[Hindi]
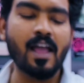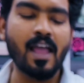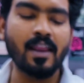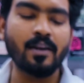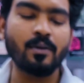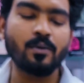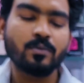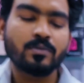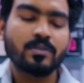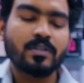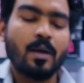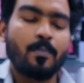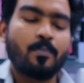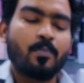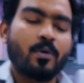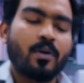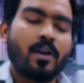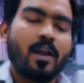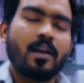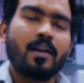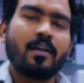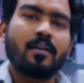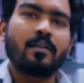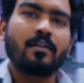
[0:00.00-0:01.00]
एंड उसका
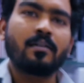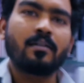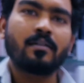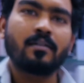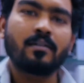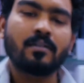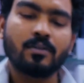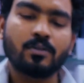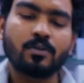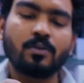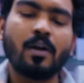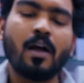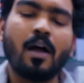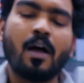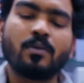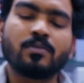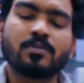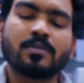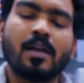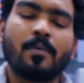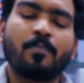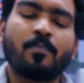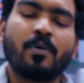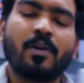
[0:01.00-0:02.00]
पुराना हाँ
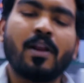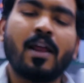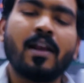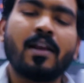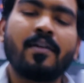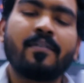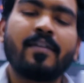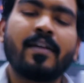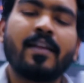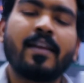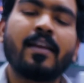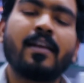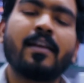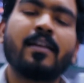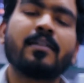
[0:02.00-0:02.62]
उसका पुराना वेरिएंट